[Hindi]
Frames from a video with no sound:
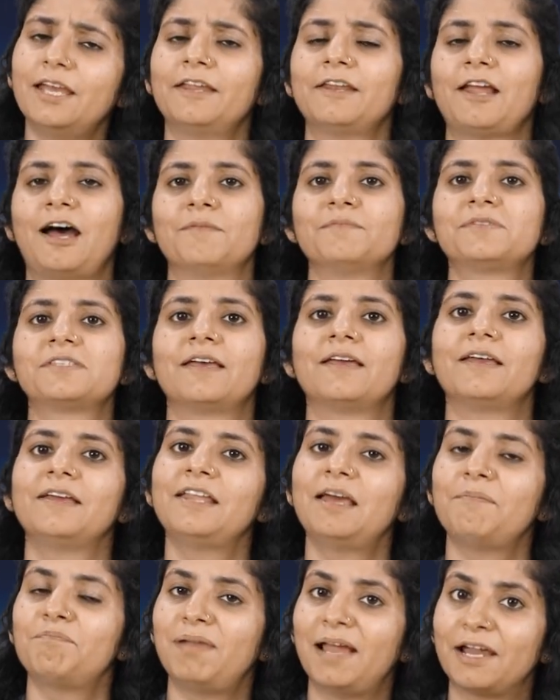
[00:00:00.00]
के नाम से
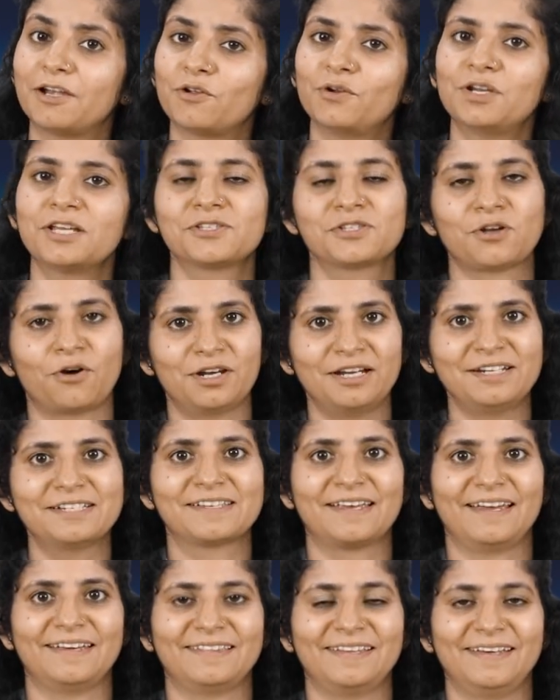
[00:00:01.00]
इन्हें प्लेटोनिक सॉलिड्स
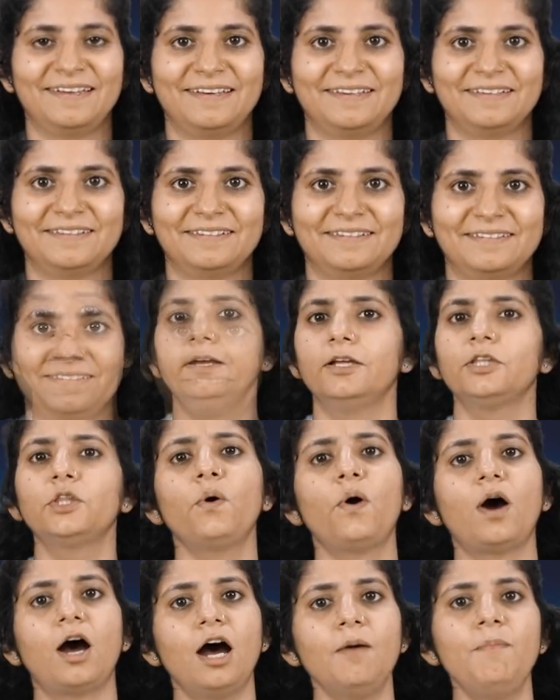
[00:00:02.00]
कहते हैं तो
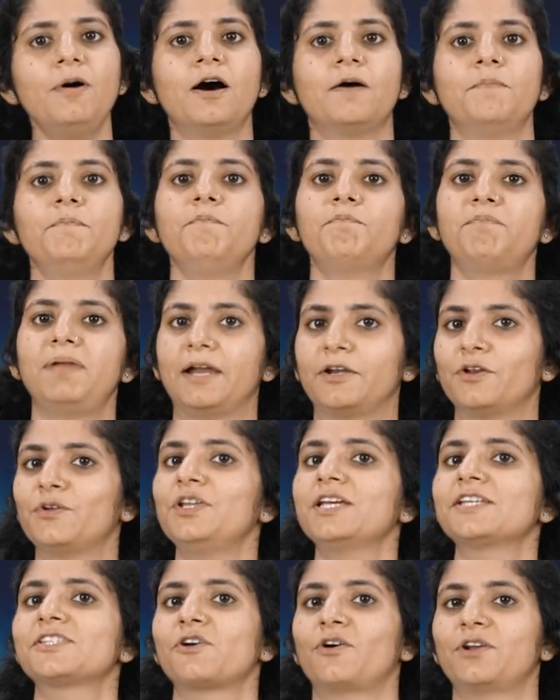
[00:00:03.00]
अब हम
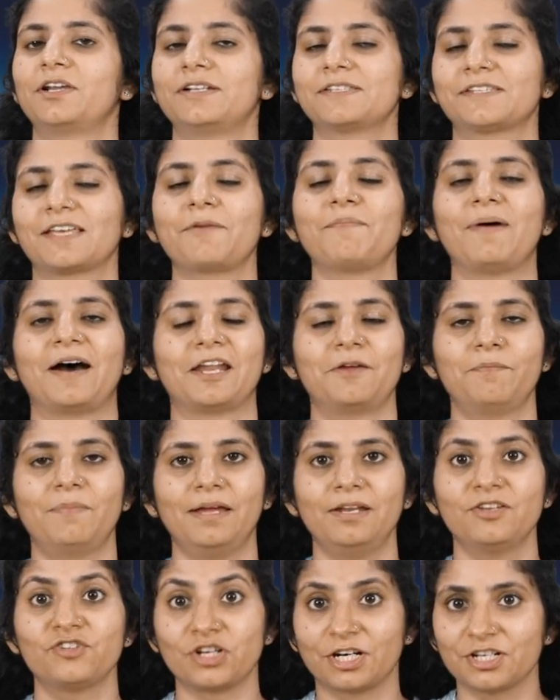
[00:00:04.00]
प्लेटोनिक सॉलिड्स के बारे
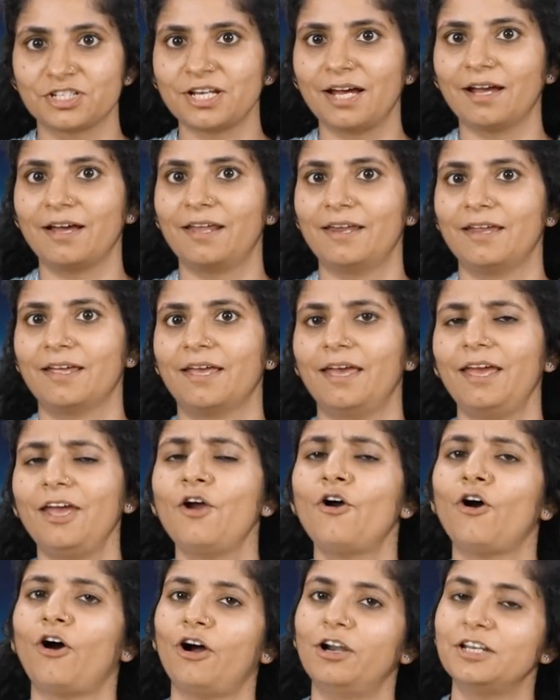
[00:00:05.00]
में चर्चा करेंगे
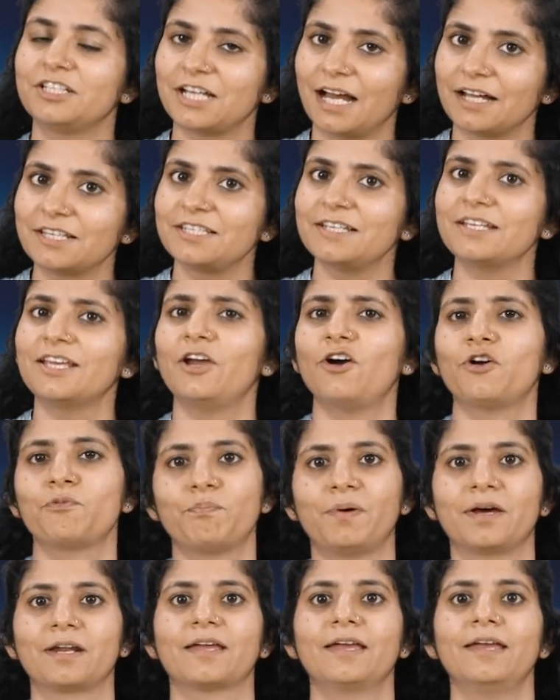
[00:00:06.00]
और जांचेंगे और
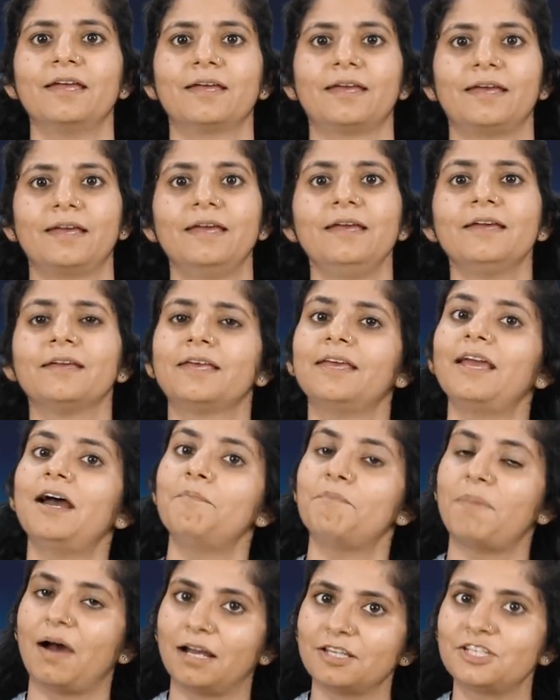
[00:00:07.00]
परखेंगे कि यह
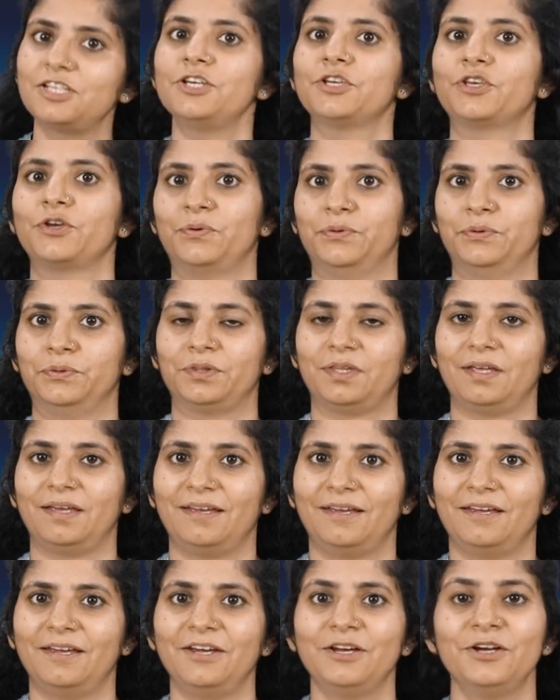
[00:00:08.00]
पाँच ही क्यों होते
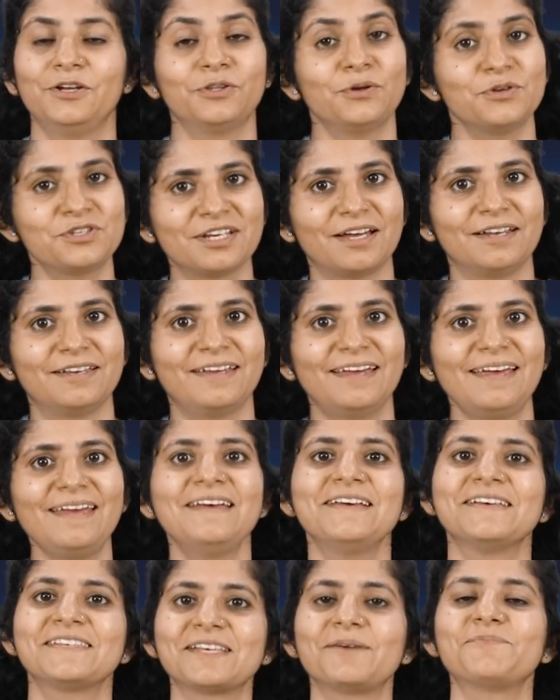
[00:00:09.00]
हैं तो चलिए
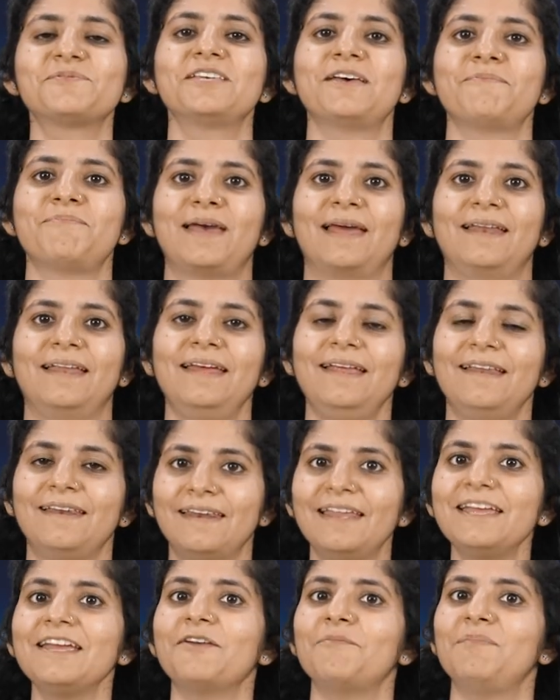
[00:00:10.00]
सबसे पहले
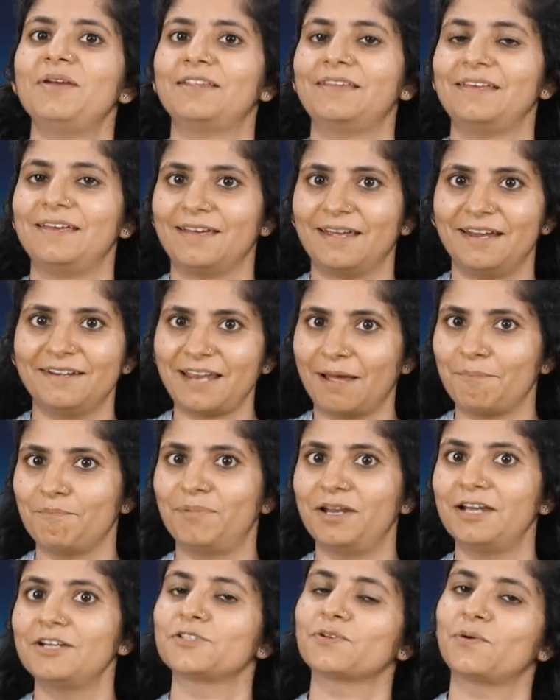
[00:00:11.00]
लिंक में दिए गए
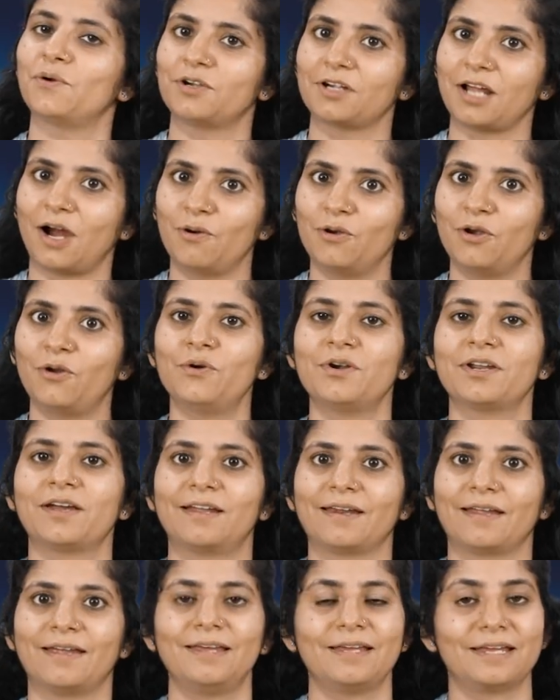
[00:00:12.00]
टेम्पलेट्स को डाउनलोड
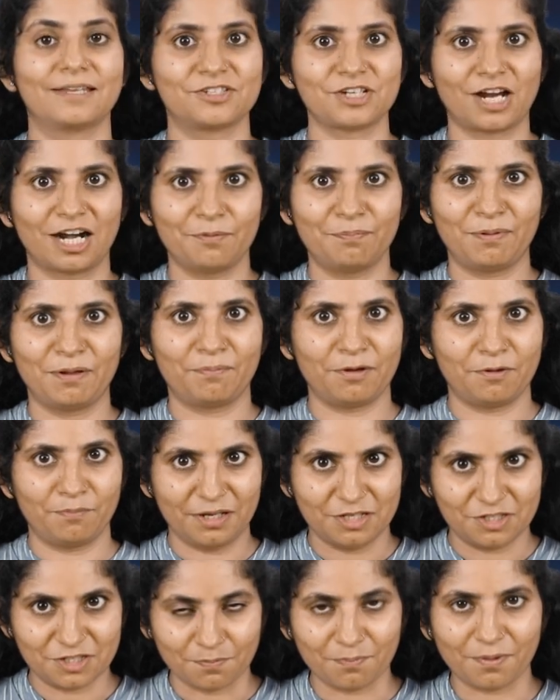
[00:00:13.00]
करके चार्ट पेपर में
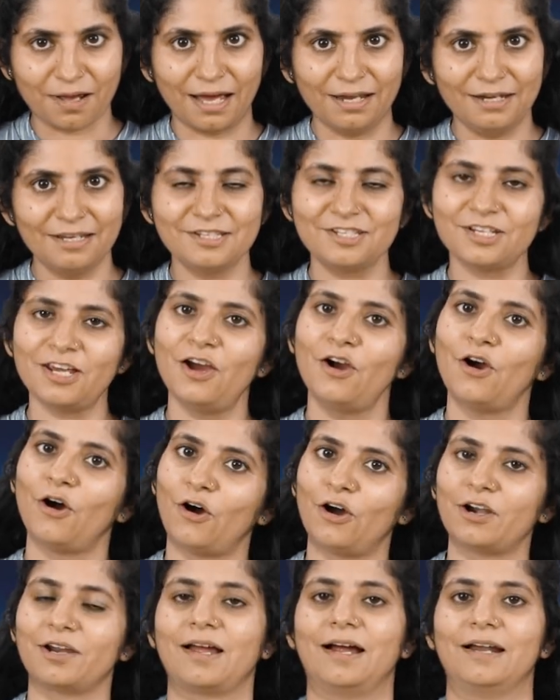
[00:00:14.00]
चिपका लीजिए
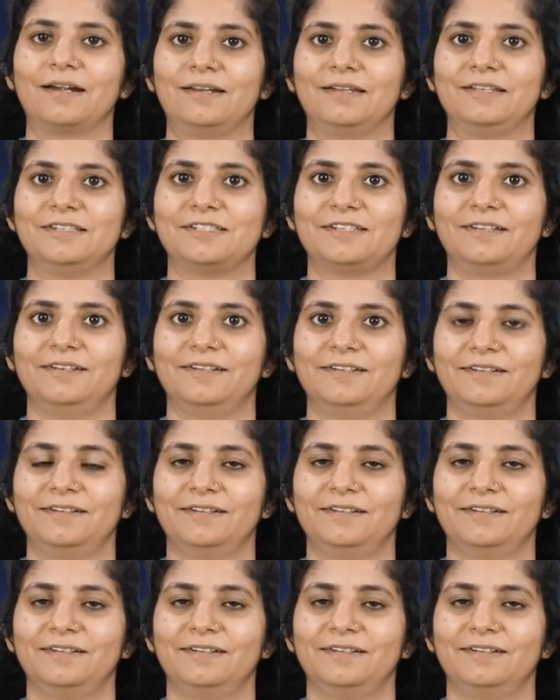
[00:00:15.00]
और काट लीजिए